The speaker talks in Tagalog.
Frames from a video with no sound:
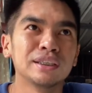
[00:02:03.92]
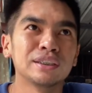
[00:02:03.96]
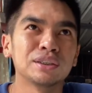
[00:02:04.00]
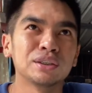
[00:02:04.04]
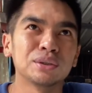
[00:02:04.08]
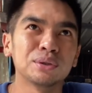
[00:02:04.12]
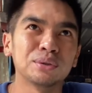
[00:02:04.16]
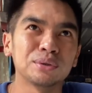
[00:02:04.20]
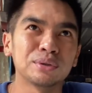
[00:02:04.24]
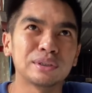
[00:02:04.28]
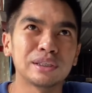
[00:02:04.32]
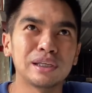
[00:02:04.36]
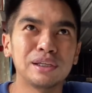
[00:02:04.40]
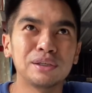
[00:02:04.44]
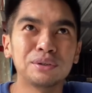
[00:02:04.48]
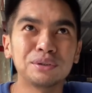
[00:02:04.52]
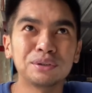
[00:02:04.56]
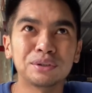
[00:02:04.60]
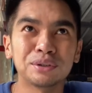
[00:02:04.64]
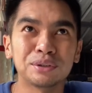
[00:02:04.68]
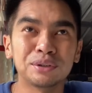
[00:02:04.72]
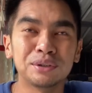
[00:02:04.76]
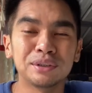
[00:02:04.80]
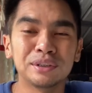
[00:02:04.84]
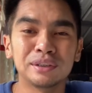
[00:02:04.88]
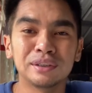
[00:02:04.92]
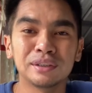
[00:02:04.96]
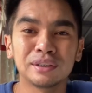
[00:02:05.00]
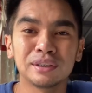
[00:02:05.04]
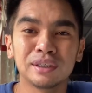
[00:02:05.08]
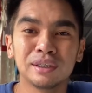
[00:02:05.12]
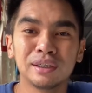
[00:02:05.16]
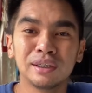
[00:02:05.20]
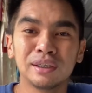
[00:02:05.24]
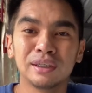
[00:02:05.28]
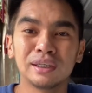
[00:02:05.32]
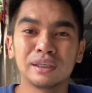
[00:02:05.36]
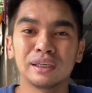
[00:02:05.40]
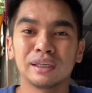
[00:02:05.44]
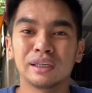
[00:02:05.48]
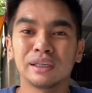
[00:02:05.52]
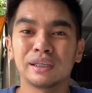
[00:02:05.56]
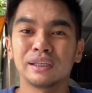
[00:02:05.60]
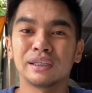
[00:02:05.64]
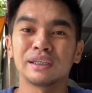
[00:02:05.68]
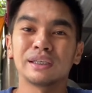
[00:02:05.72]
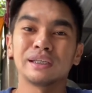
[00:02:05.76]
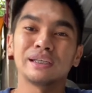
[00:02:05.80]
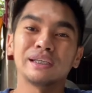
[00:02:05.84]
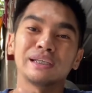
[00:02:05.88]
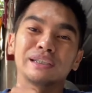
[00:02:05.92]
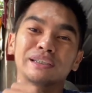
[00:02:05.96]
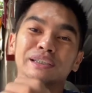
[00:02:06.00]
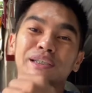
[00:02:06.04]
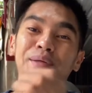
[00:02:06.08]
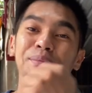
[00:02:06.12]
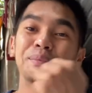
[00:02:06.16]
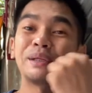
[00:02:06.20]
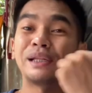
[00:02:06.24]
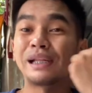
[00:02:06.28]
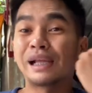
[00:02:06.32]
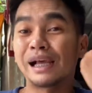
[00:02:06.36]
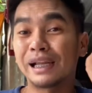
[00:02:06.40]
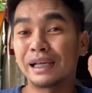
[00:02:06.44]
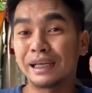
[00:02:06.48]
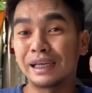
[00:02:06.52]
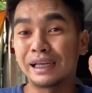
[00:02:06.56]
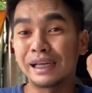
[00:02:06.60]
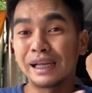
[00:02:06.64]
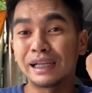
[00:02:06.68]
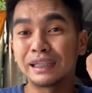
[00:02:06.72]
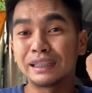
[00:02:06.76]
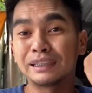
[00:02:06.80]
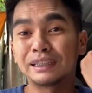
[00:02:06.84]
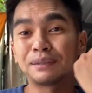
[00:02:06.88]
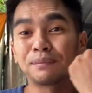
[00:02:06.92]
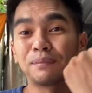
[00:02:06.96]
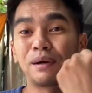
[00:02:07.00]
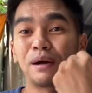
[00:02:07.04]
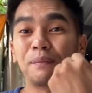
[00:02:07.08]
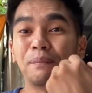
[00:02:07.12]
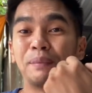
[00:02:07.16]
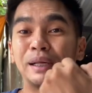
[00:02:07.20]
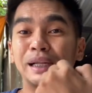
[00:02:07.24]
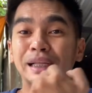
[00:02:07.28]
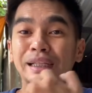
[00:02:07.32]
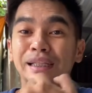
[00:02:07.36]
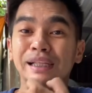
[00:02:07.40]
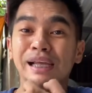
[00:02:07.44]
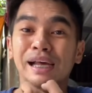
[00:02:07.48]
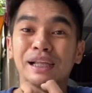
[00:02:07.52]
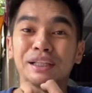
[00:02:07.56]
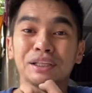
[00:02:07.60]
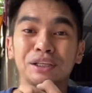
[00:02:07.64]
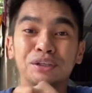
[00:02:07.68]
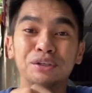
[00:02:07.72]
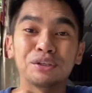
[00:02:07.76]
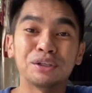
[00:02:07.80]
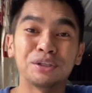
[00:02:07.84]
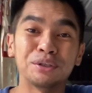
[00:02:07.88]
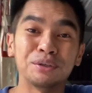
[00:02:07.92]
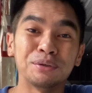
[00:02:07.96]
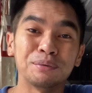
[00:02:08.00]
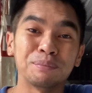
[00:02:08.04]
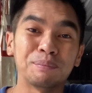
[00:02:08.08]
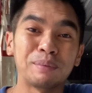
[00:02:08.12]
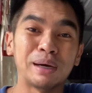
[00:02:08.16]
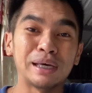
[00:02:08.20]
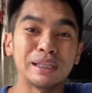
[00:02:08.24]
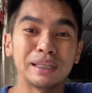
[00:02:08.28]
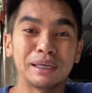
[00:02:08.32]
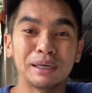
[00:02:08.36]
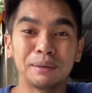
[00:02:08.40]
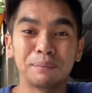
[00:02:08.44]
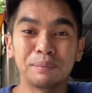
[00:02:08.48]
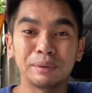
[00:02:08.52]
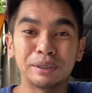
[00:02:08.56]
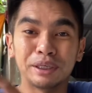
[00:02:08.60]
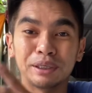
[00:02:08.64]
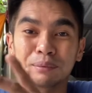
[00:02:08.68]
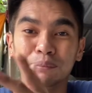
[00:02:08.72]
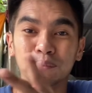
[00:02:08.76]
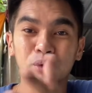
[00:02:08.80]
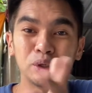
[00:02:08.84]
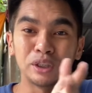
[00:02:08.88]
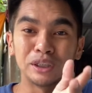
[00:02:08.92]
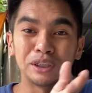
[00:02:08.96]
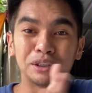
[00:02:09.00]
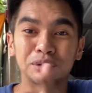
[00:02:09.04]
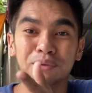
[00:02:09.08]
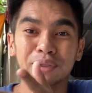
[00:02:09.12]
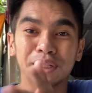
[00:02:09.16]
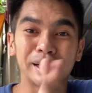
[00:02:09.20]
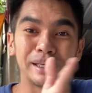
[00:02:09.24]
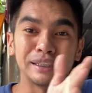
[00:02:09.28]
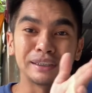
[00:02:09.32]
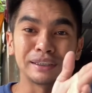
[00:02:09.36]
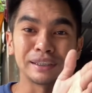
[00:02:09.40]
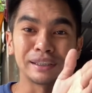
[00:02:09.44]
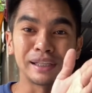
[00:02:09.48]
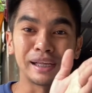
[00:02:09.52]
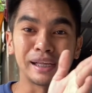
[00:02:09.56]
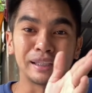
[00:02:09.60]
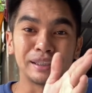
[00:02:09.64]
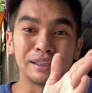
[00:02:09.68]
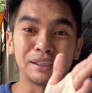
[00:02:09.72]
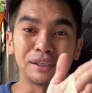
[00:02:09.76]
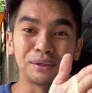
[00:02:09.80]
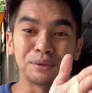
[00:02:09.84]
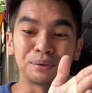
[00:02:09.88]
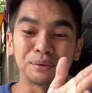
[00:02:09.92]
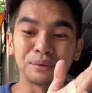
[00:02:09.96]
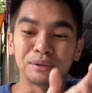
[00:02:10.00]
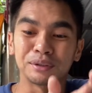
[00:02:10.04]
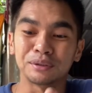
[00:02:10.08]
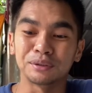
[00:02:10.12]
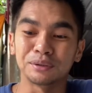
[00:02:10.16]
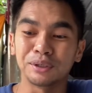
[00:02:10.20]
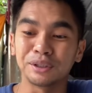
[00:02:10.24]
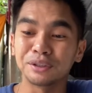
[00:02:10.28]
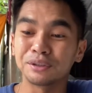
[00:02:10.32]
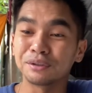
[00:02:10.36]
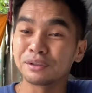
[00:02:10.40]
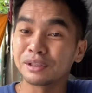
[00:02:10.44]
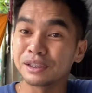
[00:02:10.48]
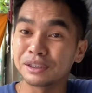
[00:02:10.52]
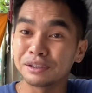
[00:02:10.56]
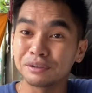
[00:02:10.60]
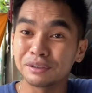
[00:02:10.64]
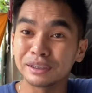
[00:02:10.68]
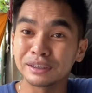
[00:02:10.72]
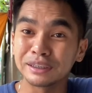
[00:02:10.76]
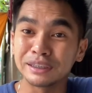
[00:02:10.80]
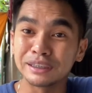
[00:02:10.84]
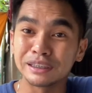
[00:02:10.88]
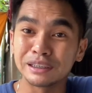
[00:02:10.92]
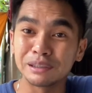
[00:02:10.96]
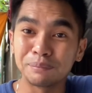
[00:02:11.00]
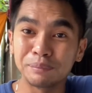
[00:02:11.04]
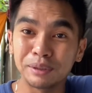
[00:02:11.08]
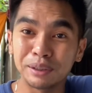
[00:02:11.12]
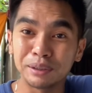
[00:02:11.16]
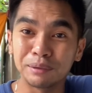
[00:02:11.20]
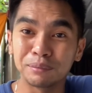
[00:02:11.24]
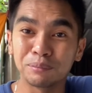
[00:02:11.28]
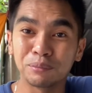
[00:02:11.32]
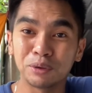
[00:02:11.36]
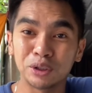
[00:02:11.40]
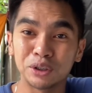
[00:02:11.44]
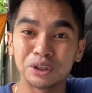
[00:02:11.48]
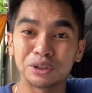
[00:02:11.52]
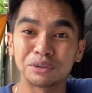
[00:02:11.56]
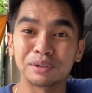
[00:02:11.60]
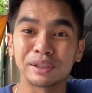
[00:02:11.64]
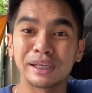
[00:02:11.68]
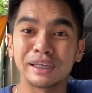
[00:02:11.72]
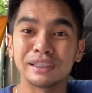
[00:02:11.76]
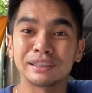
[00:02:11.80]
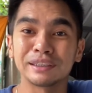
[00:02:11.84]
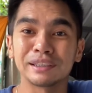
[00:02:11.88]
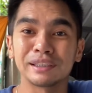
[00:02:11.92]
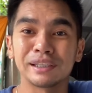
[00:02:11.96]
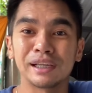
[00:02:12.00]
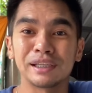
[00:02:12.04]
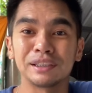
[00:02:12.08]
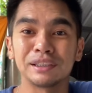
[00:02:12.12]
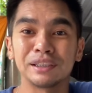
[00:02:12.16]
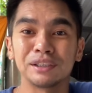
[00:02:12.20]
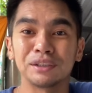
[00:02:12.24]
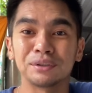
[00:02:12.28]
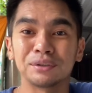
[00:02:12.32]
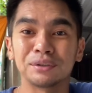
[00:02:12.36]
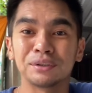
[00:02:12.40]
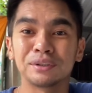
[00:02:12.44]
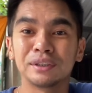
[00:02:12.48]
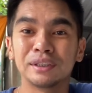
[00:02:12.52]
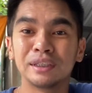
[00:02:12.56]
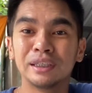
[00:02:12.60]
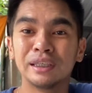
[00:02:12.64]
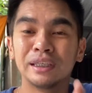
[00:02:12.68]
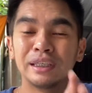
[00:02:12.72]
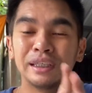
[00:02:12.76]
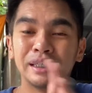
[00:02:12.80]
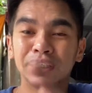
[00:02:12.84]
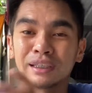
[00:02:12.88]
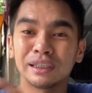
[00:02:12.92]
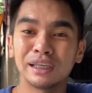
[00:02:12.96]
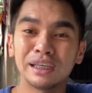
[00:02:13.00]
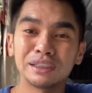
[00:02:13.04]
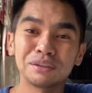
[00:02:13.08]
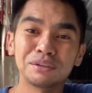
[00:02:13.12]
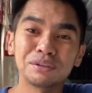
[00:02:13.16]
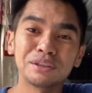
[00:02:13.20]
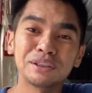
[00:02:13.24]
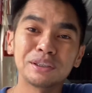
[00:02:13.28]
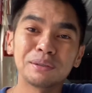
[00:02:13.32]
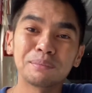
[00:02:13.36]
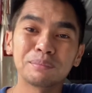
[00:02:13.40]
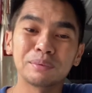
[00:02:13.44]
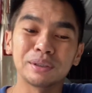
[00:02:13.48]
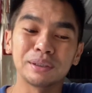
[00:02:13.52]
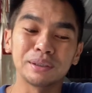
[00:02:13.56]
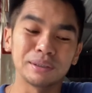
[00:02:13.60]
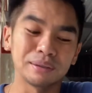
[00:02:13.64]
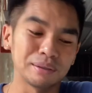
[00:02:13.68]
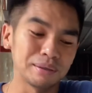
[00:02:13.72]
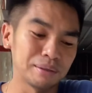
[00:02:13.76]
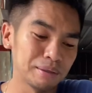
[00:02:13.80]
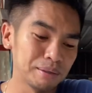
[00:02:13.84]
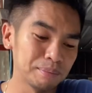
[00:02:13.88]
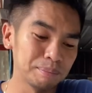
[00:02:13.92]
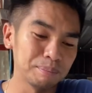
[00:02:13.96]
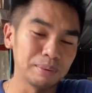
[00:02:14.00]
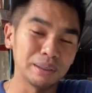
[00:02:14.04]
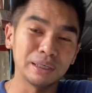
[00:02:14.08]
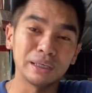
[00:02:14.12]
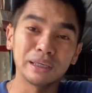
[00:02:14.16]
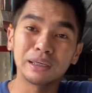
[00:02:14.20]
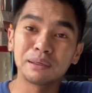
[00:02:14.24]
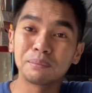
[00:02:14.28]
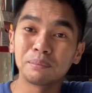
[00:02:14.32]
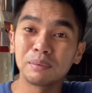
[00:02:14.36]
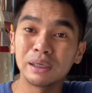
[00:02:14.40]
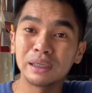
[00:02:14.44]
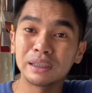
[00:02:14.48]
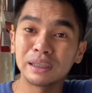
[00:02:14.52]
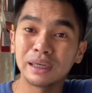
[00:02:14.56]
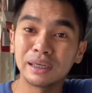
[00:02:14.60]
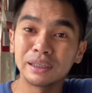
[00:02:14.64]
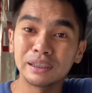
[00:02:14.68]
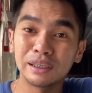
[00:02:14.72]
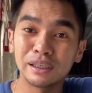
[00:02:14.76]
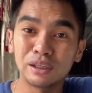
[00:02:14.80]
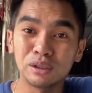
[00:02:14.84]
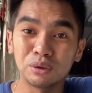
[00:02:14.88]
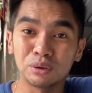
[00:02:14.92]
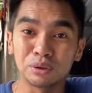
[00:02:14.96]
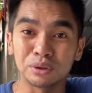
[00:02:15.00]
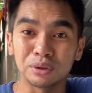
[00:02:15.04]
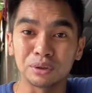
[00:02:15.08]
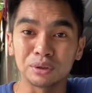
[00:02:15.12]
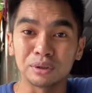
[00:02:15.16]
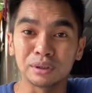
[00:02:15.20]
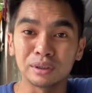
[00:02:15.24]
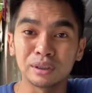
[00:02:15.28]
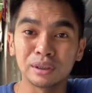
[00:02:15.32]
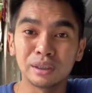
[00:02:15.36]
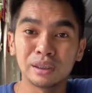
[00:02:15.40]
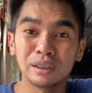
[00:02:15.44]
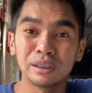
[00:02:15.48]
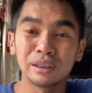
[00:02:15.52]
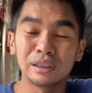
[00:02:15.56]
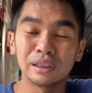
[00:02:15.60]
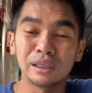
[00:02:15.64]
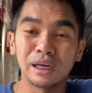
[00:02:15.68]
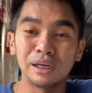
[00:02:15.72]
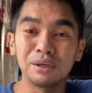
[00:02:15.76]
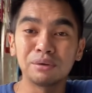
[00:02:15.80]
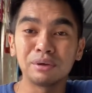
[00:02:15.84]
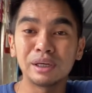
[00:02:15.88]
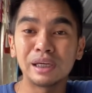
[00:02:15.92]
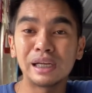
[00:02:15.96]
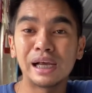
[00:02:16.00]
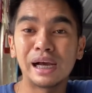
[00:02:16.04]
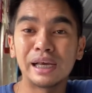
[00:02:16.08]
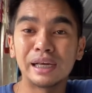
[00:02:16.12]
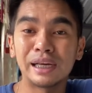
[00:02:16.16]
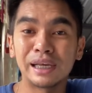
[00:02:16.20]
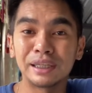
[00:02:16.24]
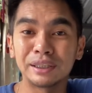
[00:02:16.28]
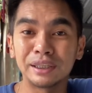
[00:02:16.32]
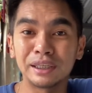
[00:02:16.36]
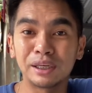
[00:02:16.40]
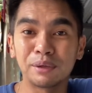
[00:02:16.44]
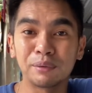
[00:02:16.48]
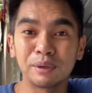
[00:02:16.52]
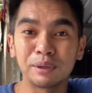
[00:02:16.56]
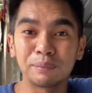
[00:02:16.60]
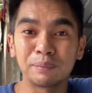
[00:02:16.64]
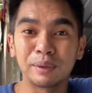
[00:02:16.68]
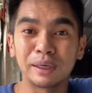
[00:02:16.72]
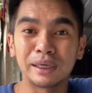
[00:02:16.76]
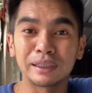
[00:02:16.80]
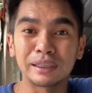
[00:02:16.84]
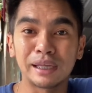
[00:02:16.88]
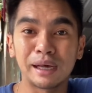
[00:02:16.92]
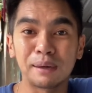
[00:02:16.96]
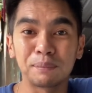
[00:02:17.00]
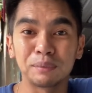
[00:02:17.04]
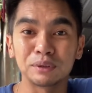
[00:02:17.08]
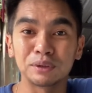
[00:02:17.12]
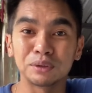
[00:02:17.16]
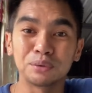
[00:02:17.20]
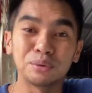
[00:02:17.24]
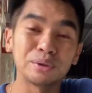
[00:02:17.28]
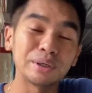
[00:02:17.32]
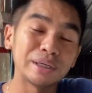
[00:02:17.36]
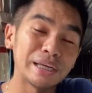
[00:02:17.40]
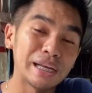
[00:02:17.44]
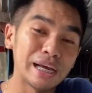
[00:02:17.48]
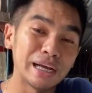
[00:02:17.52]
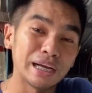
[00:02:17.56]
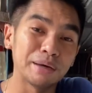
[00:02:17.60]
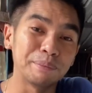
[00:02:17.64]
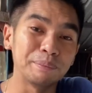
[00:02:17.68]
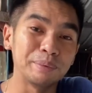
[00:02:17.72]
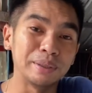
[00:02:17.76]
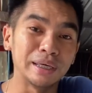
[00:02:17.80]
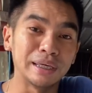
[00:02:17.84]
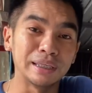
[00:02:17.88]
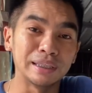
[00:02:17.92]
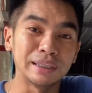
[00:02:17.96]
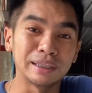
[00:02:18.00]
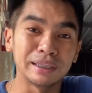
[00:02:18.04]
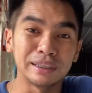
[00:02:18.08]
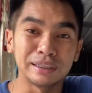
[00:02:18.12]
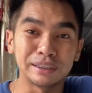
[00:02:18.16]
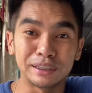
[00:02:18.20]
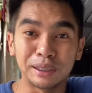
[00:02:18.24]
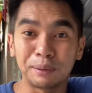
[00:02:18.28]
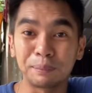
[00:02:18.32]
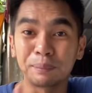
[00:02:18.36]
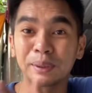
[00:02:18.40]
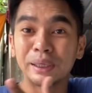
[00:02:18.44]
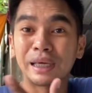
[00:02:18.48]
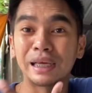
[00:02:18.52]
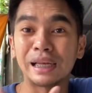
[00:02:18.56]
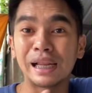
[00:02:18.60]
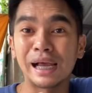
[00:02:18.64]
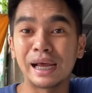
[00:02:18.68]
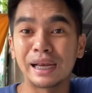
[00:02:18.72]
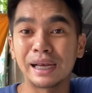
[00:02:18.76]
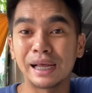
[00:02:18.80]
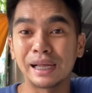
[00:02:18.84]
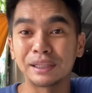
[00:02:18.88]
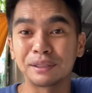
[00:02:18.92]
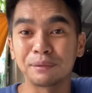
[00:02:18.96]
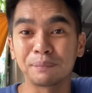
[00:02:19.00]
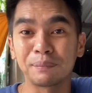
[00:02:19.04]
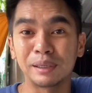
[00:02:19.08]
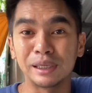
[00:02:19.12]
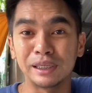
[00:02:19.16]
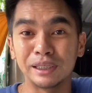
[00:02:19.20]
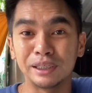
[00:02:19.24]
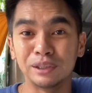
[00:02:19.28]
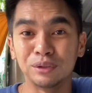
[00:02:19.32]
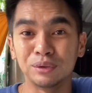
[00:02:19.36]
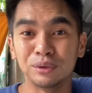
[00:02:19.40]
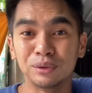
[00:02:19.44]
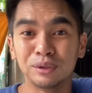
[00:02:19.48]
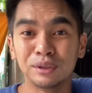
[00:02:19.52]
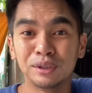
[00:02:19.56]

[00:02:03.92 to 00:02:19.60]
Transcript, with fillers: So, sa lotion, syempre nilalagay natin sa mga balat natin yun, ano, para maging moisturizer natin. Ano. So, ito rin yung nagsisilbing moisturizer natin to. Kaso, syempre, pag nag-apply tayo ng lotion, ano kailangan natin gawin pagkatapos Okay o kinagabihan? Syempre, kailangan natin maligo.